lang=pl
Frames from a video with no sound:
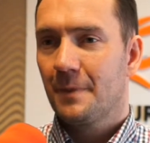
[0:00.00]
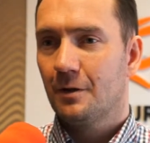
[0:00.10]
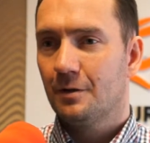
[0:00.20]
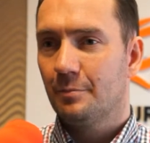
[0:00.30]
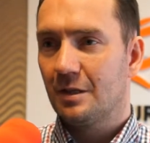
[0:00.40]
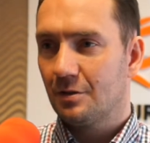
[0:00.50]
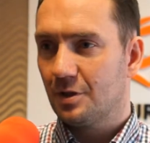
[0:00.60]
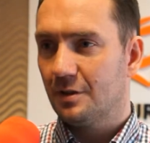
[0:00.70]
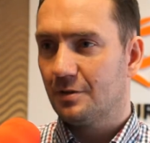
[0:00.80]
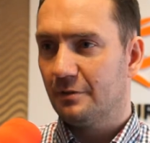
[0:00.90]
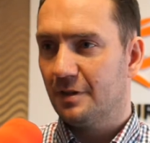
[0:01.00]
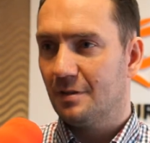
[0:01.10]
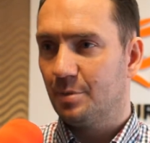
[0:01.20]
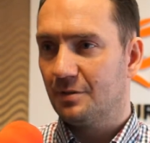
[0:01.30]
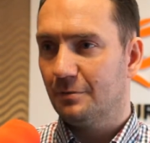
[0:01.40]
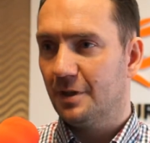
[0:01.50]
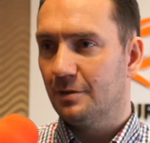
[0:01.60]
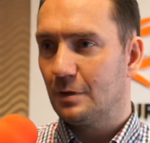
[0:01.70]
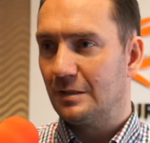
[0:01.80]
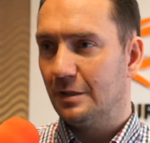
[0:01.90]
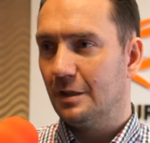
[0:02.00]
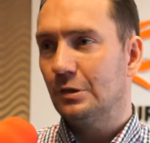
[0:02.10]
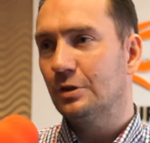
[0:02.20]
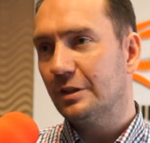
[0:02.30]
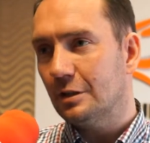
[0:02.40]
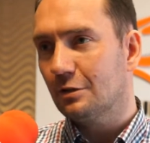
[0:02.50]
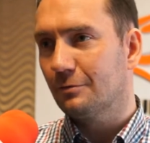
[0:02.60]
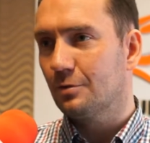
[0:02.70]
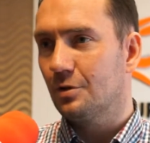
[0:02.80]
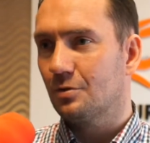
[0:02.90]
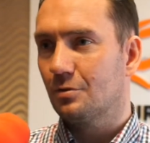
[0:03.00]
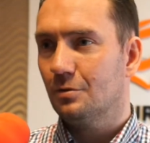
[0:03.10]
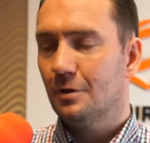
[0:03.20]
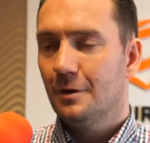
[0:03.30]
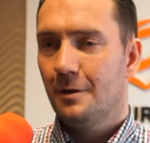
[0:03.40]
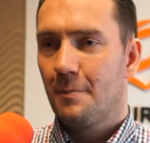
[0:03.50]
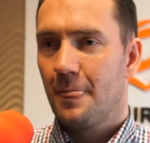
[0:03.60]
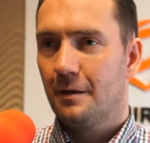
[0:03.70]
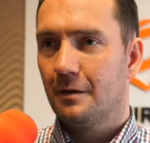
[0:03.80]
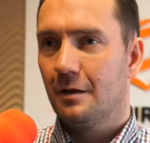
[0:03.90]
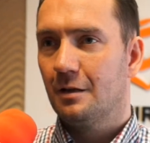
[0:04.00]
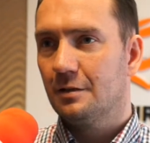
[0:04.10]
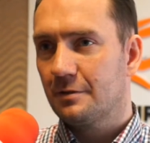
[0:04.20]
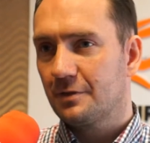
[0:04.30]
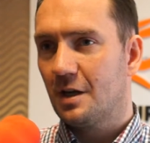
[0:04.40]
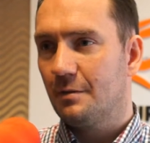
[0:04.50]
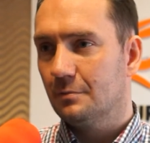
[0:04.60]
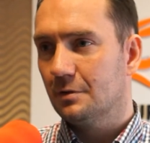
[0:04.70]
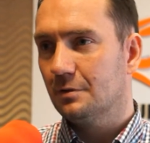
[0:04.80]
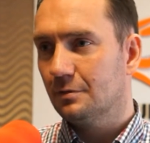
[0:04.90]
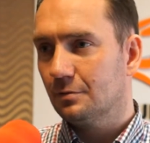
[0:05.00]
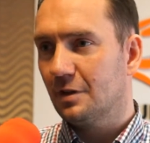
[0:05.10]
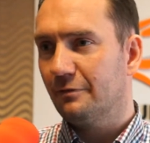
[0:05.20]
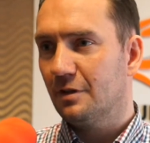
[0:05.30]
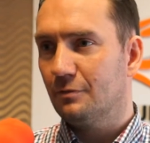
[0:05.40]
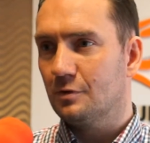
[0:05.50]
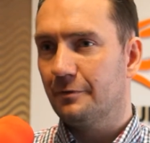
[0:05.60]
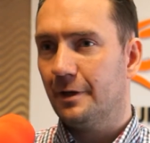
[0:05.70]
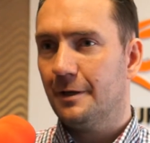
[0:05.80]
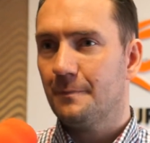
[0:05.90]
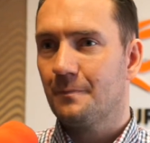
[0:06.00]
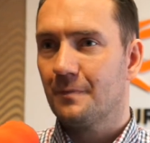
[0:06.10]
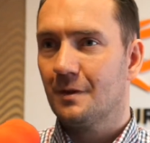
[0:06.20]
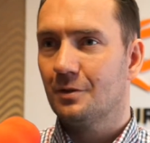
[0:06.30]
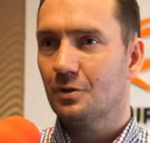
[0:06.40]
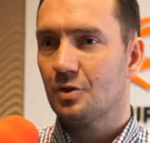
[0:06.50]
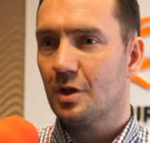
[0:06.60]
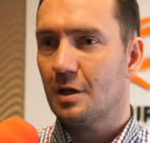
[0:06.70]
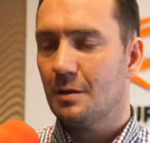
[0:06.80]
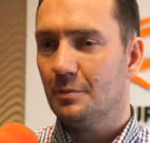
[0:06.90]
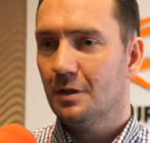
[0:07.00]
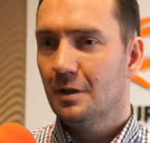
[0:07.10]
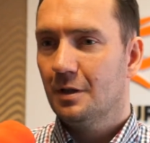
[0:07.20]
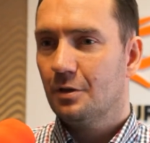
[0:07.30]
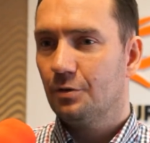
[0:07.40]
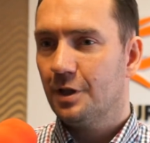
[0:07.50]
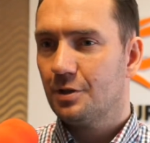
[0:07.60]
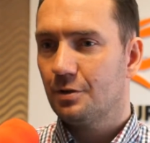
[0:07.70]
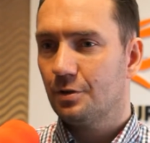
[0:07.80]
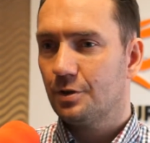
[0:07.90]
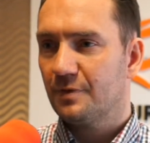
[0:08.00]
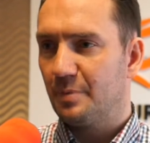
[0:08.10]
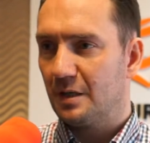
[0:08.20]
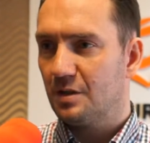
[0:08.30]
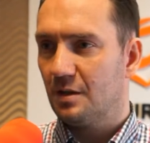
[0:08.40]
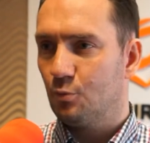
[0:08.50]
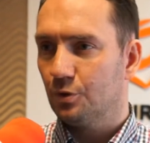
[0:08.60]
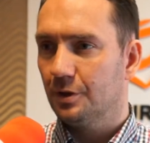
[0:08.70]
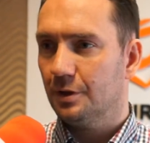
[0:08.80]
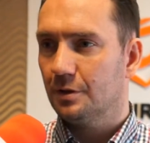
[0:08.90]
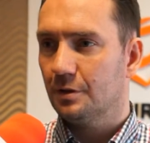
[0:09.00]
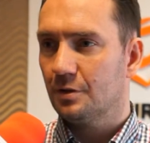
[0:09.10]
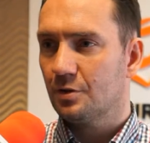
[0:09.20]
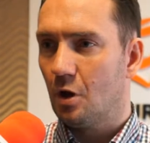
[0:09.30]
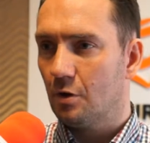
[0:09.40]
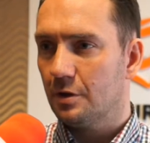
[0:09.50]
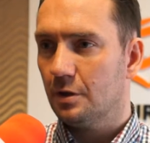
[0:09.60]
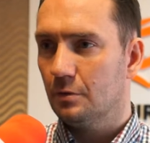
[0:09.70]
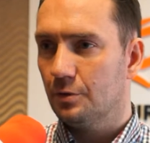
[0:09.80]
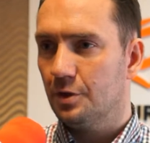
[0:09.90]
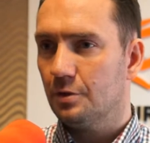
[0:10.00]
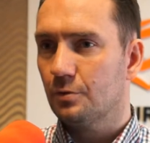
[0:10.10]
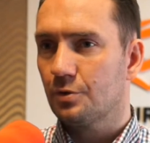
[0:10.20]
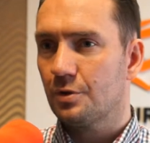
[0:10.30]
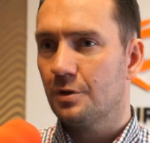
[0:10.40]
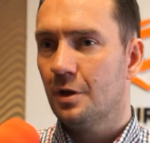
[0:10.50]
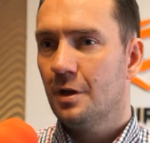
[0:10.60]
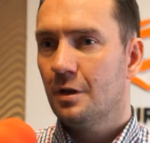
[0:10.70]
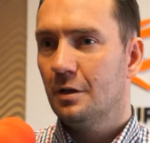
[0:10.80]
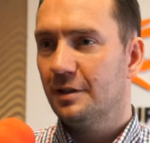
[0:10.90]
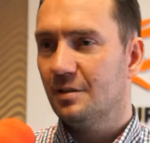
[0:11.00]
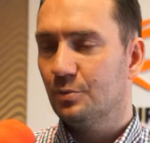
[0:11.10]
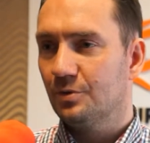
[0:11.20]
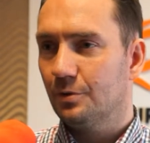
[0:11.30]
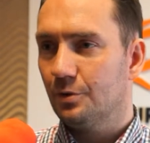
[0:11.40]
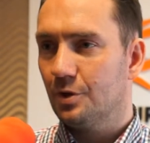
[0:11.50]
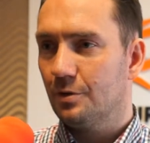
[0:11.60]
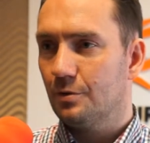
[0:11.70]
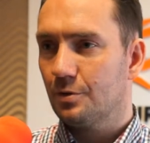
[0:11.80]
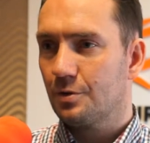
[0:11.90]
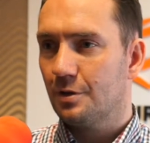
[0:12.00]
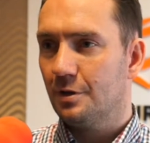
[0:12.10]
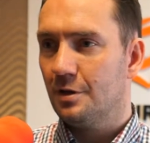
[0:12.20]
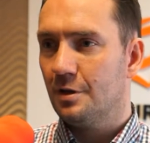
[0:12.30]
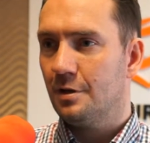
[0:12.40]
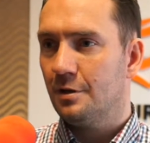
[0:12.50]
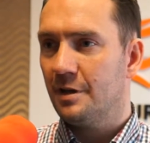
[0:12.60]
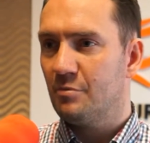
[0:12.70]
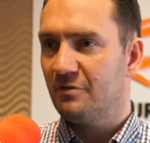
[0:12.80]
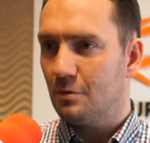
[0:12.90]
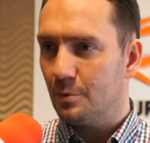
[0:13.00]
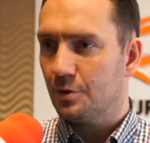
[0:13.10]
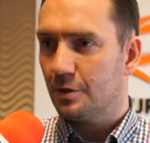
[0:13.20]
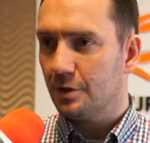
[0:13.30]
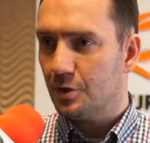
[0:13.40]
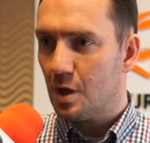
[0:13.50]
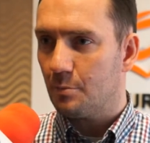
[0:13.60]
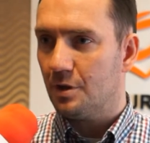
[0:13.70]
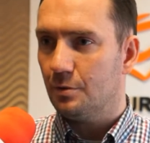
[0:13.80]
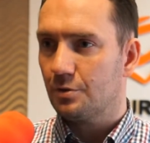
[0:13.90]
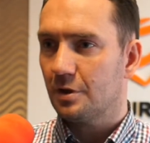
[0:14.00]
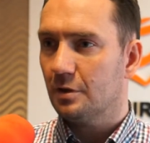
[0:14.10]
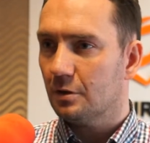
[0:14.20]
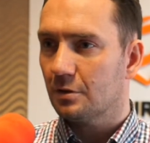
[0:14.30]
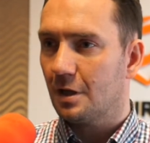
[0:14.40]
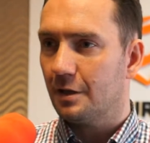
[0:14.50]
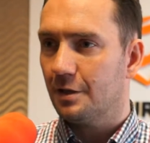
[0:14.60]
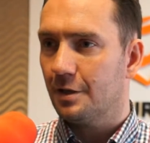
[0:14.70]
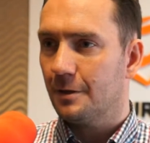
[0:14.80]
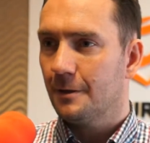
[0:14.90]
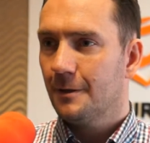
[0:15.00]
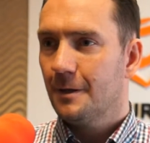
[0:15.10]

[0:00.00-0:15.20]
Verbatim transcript: E, bardzo często odwiedzam placówki edukacyjne, no nie tylko w Grudziądzu, e, ale też w całym e, tutaj województwie, mm, dostrzegam konieczność wsparcia młodych, zdolnych ludzi, którzy legitymizują się już niebywałymi osiągnięciami, już nie tylko na arenie